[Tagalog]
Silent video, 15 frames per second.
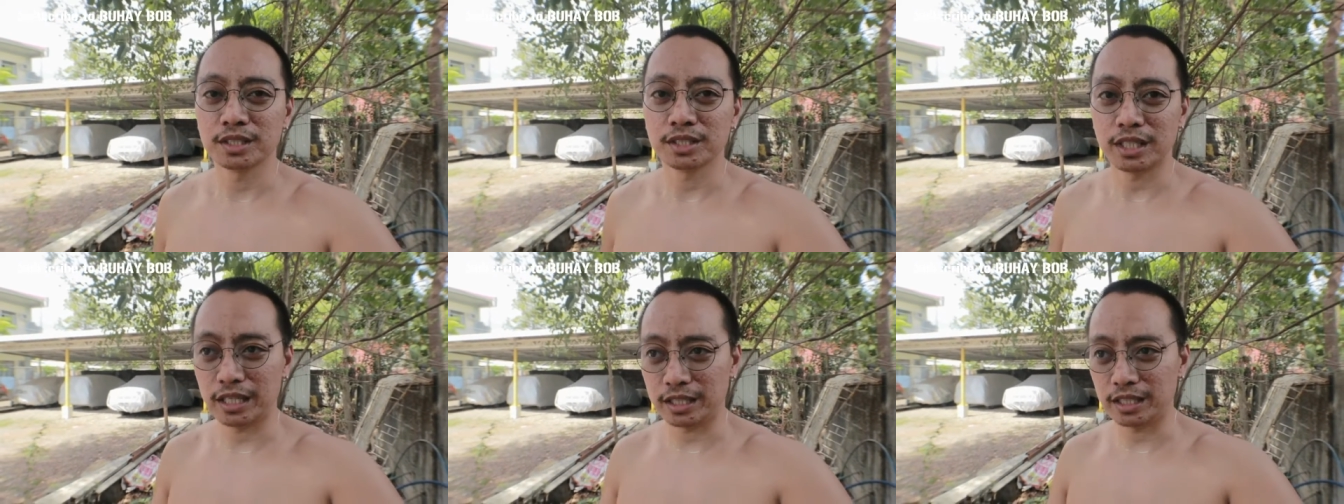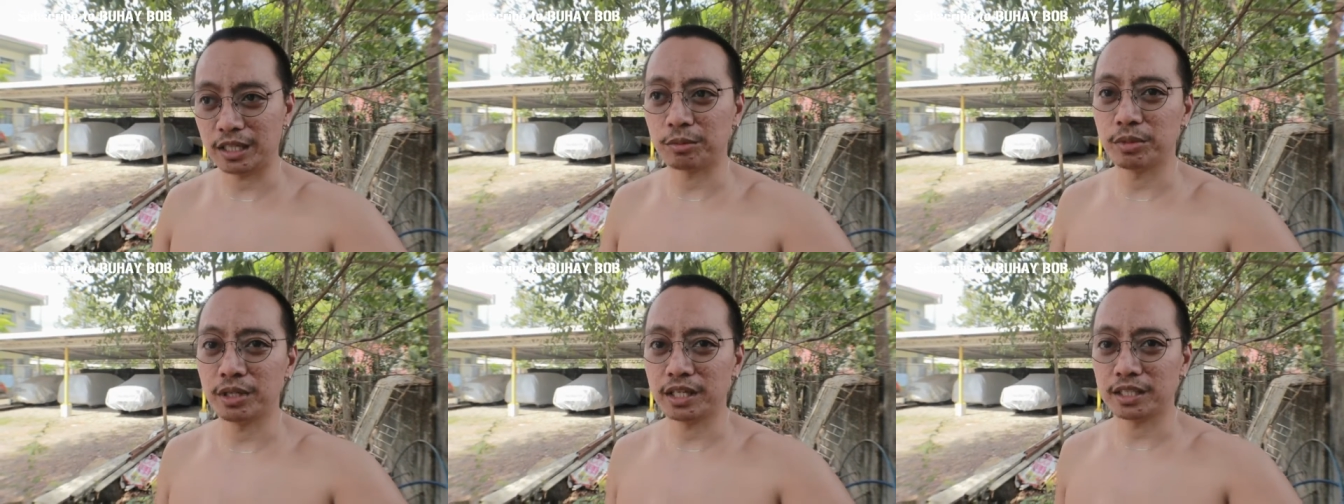sa
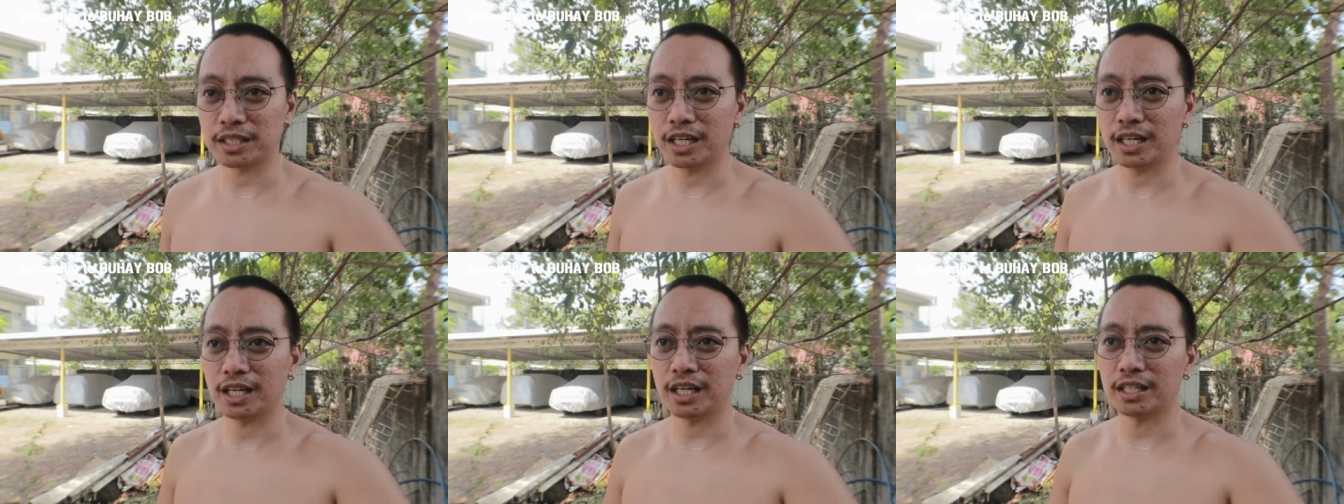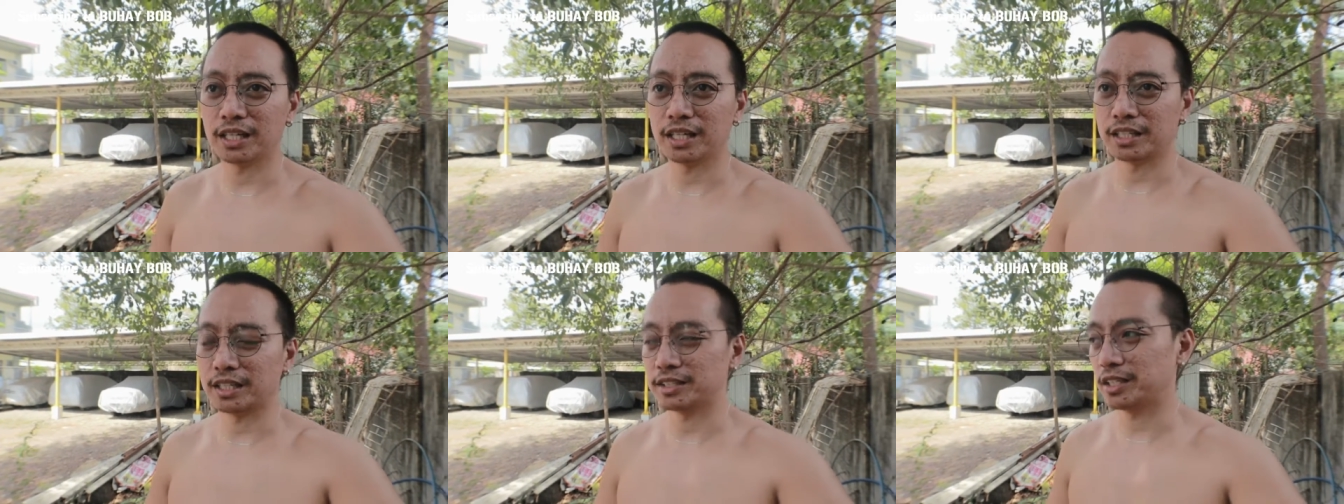ating mga
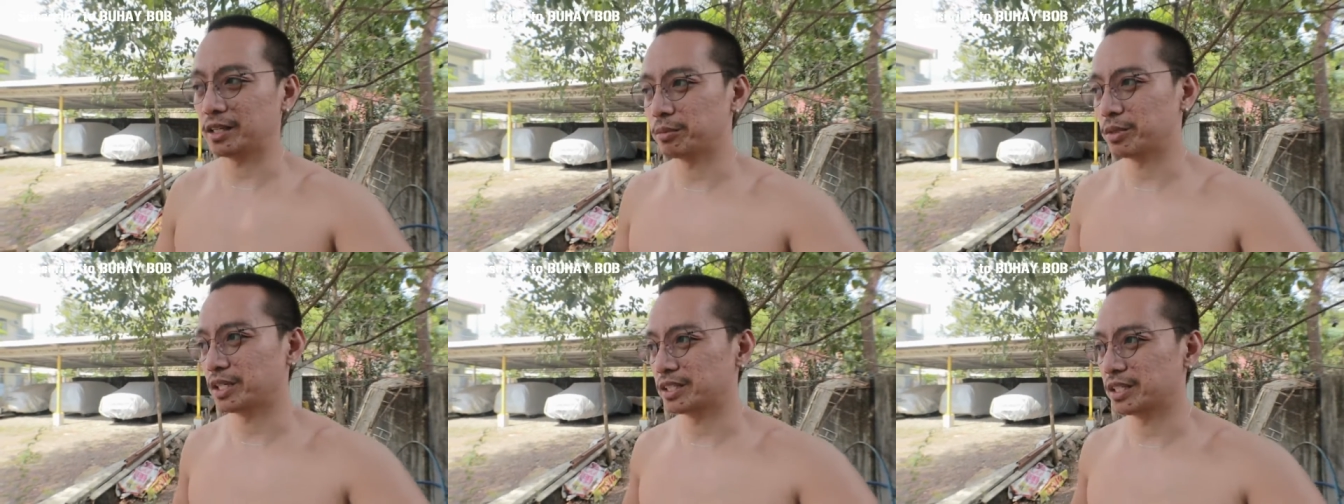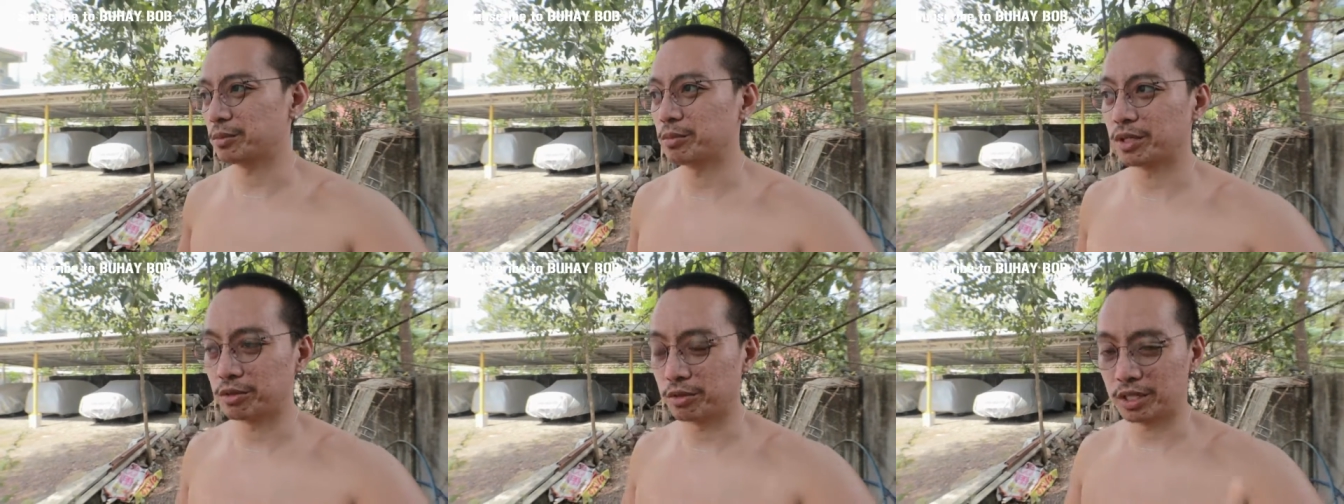tahanan kasama
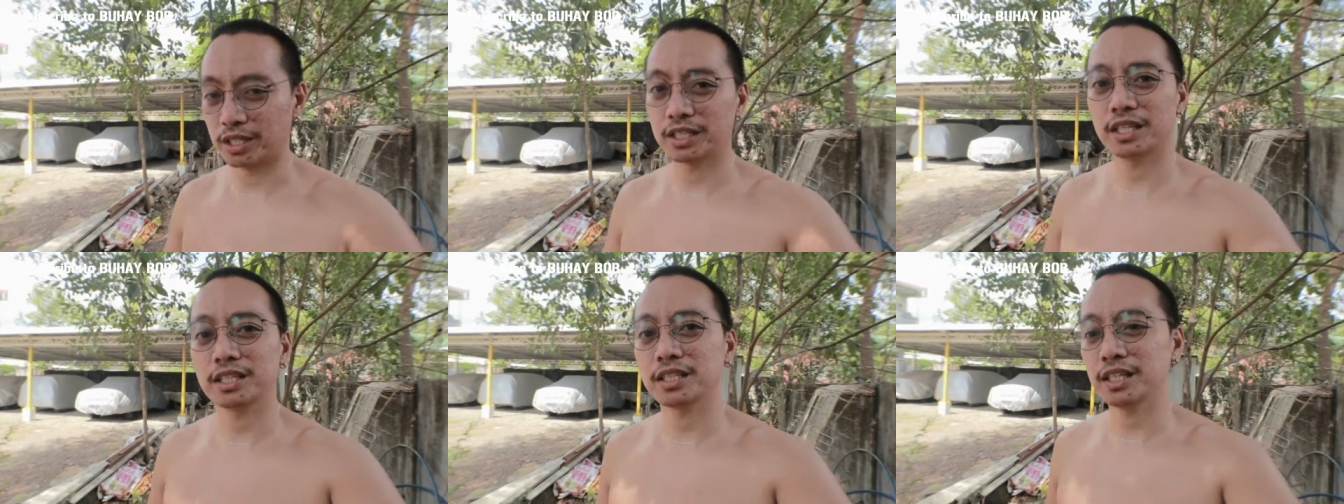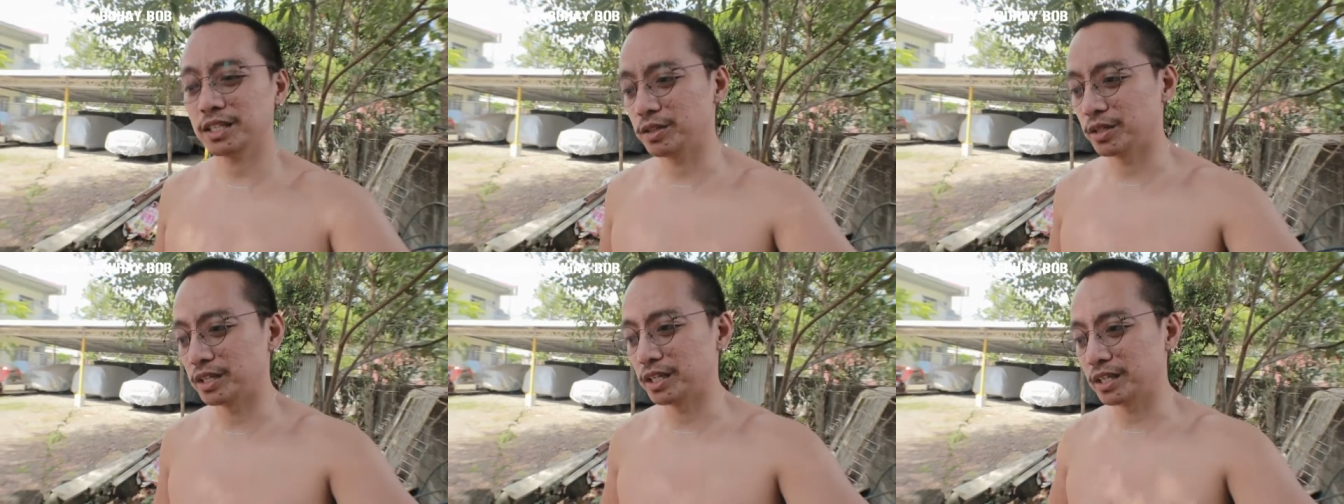natin yung magulang
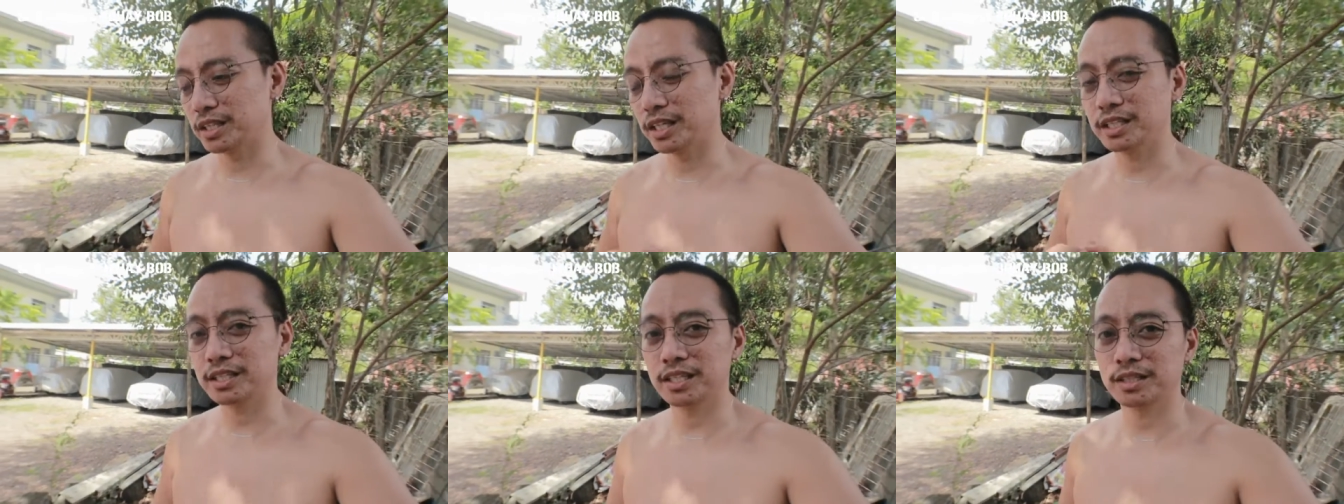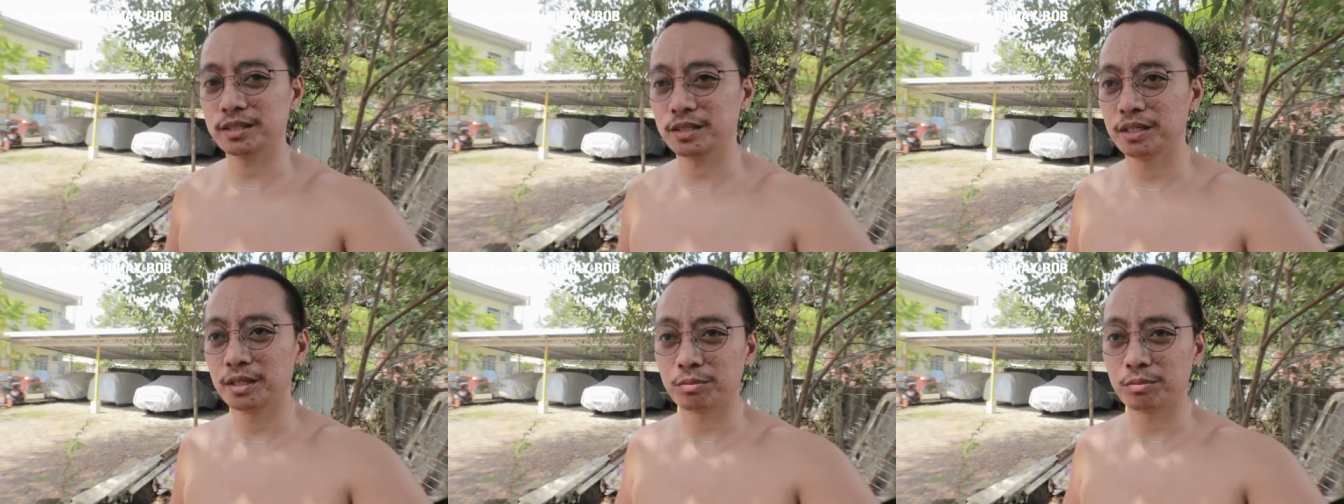natin, yung anak natin